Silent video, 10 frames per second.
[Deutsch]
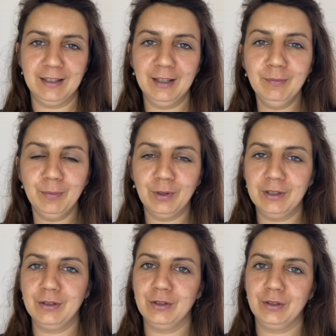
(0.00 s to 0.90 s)
im
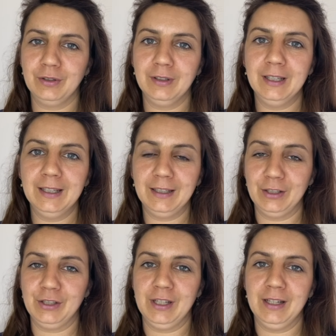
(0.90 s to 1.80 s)
politischen
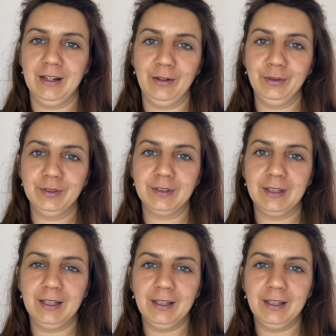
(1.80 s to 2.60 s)
Geschehen aus.